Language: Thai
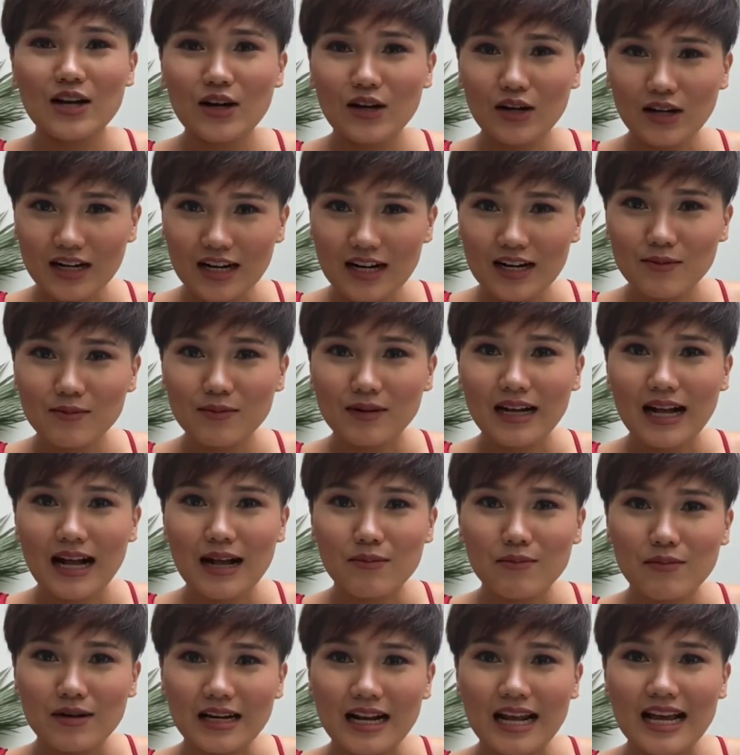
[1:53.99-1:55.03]
เริ่ม
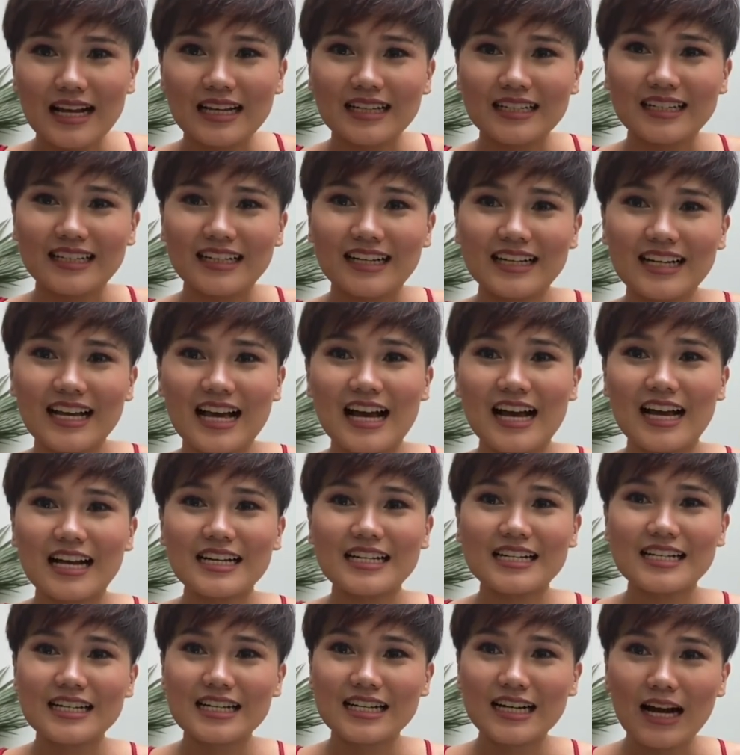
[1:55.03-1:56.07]
คำแรกเลยนะคะ
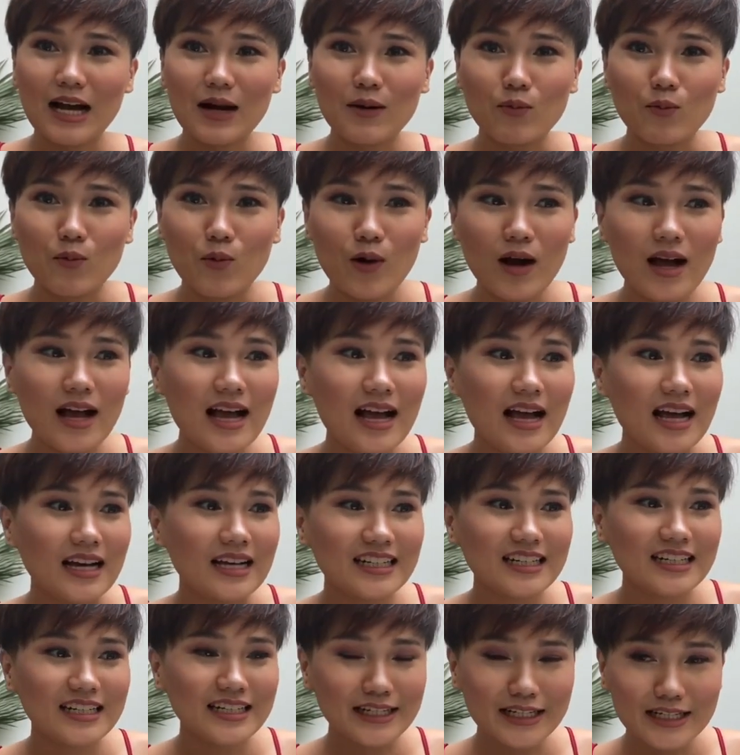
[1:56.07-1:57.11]
คือคำว่า
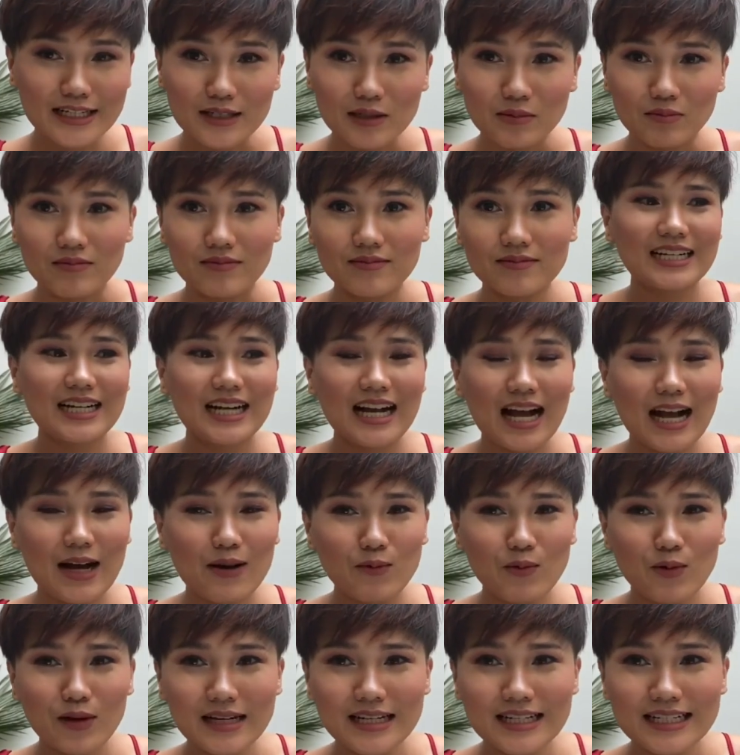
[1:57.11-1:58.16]
ดื่ม
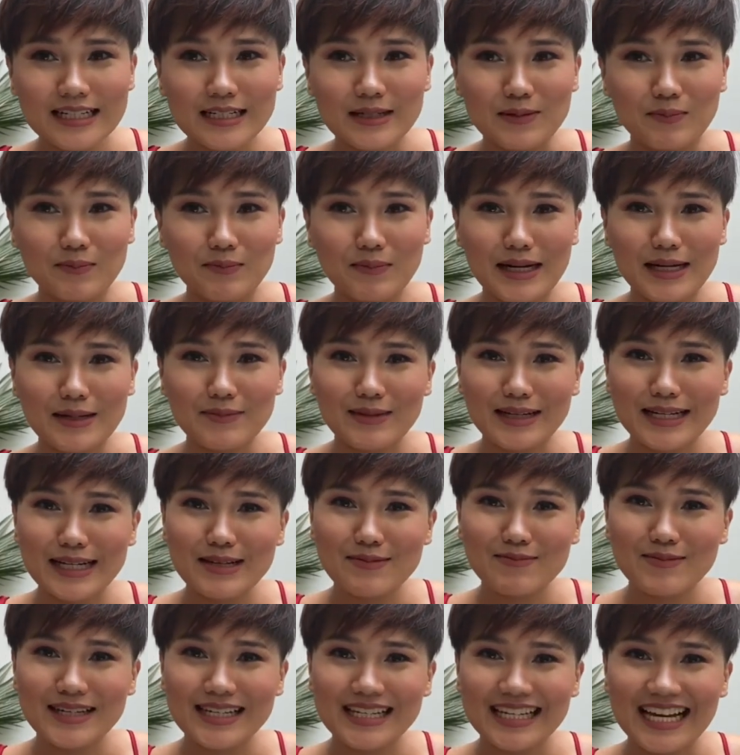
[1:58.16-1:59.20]
คำว่าดื่มมันไม่ได้
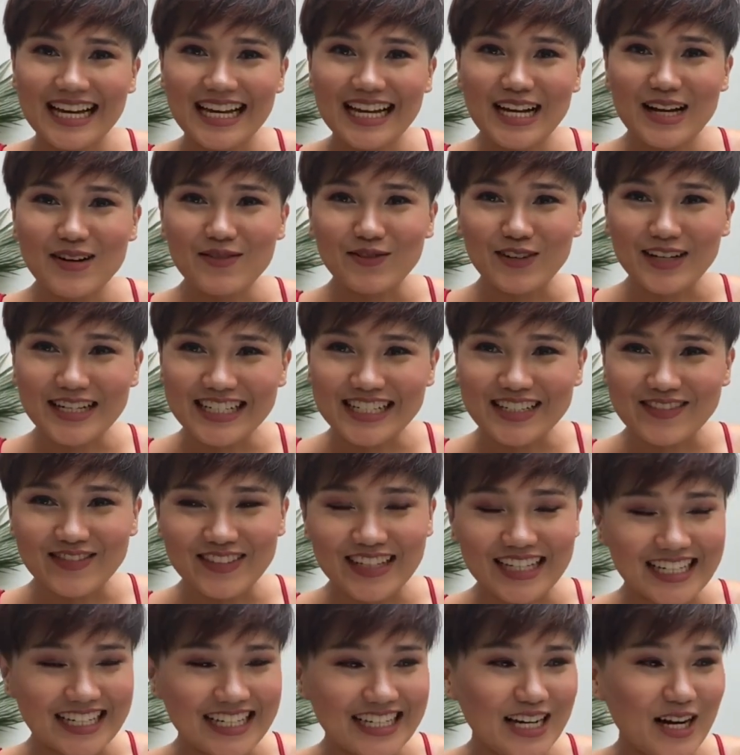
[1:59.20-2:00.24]
มีแค่คำว่าดื่มอ
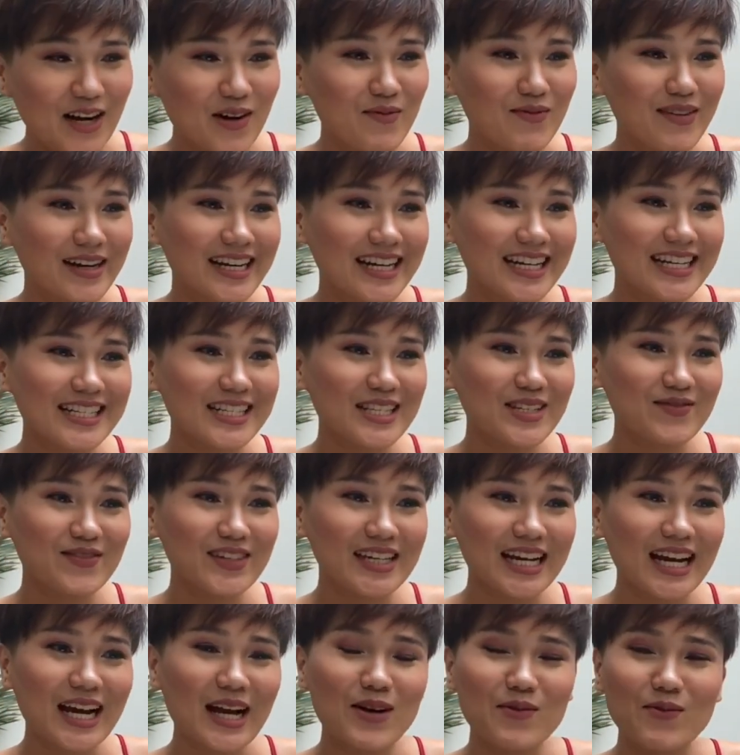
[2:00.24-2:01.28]
ย่างเดียว มันก็จะมี
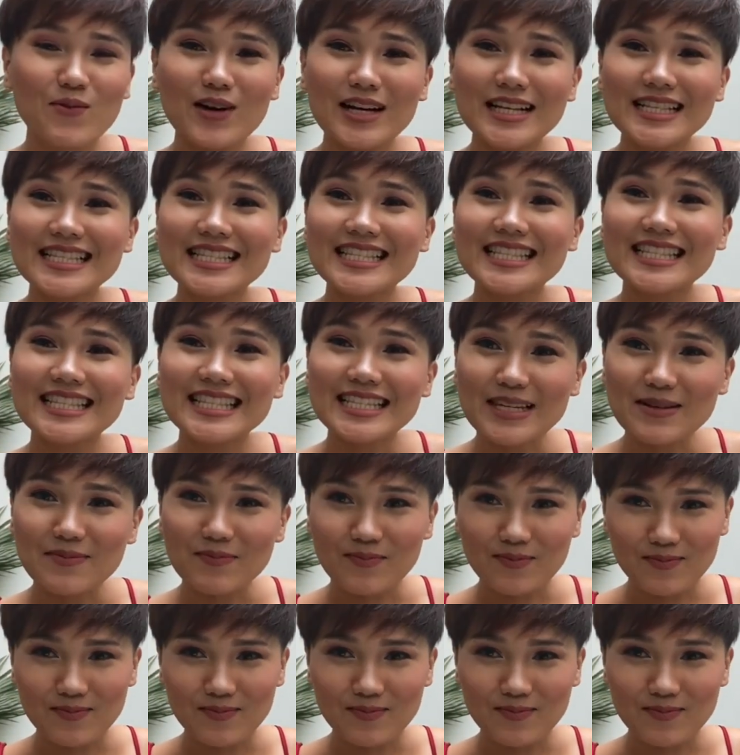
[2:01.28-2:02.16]
คำว่าจิบ